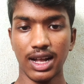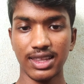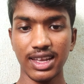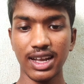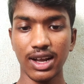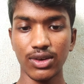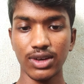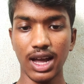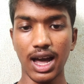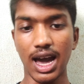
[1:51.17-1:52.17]

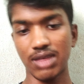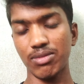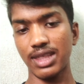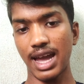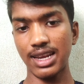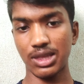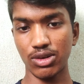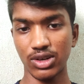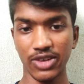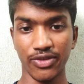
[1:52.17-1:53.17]
అంతేకాకుండా ఆర్మీ ర్యాలీస్
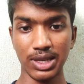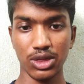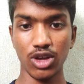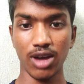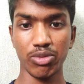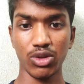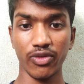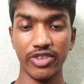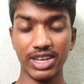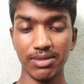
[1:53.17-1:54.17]
డిఫెన్స్ జాబ్స్
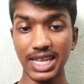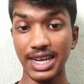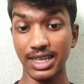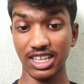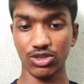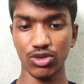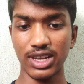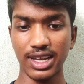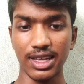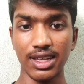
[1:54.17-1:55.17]
వీటి మీద ఇంట్రెస్ట్
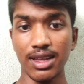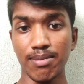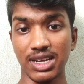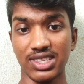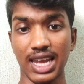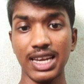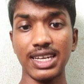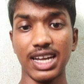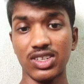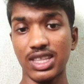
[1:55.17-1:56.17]
ఉంటే మన
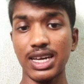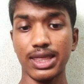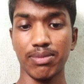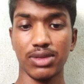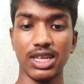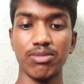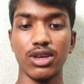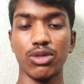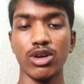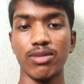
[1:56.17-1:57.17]
ఛానల్ని ఖచ్చితంగా సబ్స్క్రైబ్
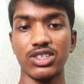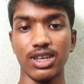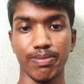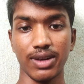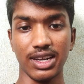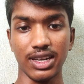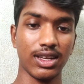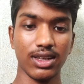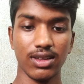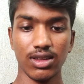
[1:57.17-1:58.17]
చేసుకోమని చెప్పండి
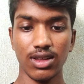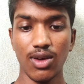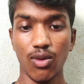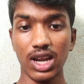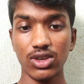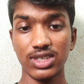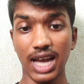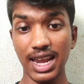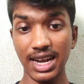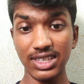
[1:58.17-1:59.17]
వాళ్ళకు
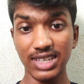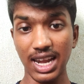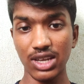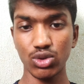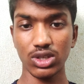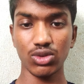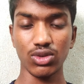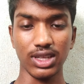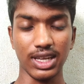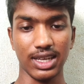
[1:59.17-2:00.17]
చాలా అంటే చాలా యూజ్
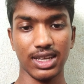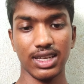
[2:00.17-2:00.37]
అవుతుంది